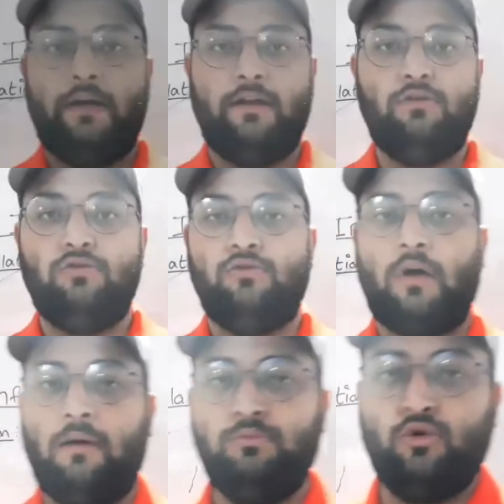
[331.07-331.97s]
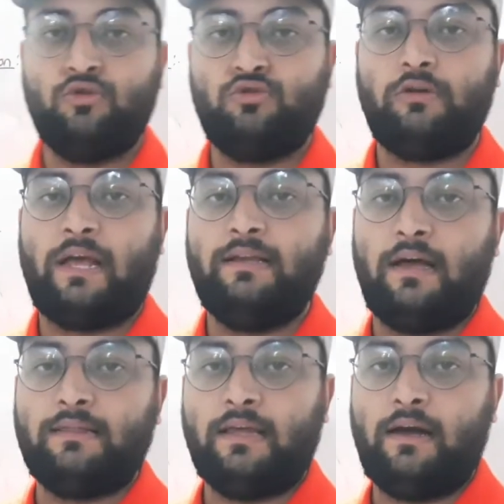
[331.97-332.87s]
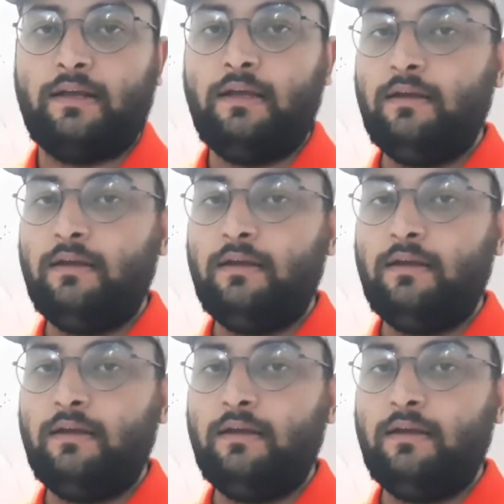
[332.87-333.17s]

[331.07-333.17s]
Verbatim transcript: हेलो तो अब दोस्तों क्या जानते हैं आगे